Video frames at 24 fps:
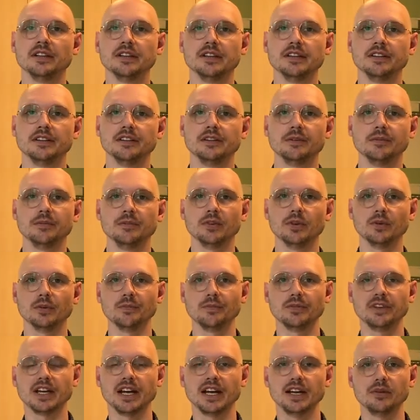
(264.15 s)
ähm,
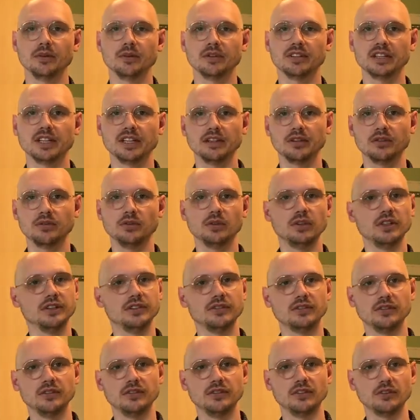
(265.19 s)
und dadurch dann
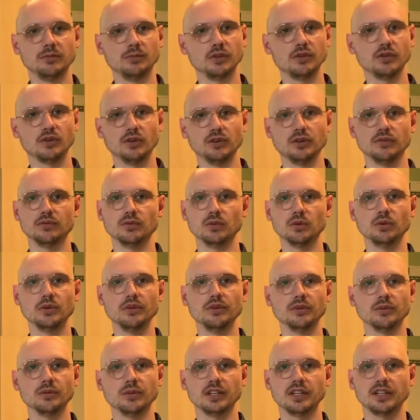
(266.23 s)
natürlich so dieses betreute
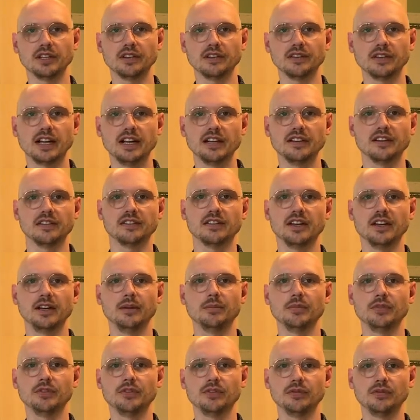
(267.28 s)
Wohnen oder das
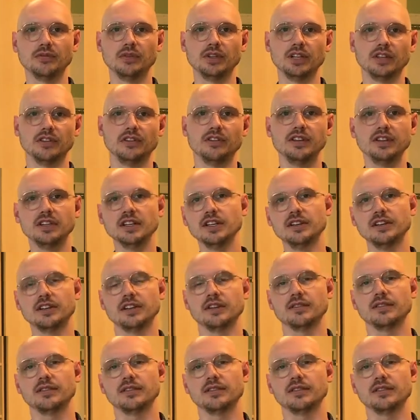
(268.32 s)
Altersheim zu finanzieren.